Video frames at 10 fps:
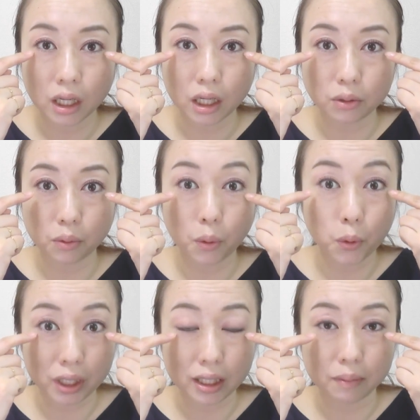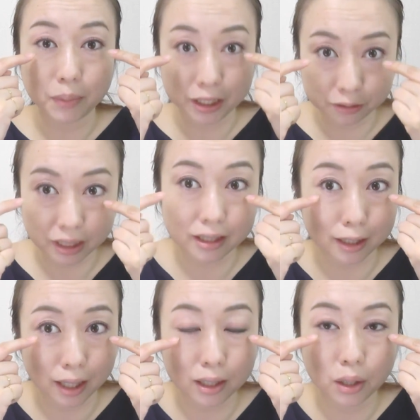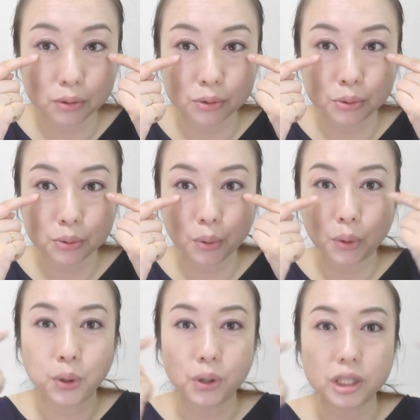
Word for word: あの濃いピンクだったり赤を塗ると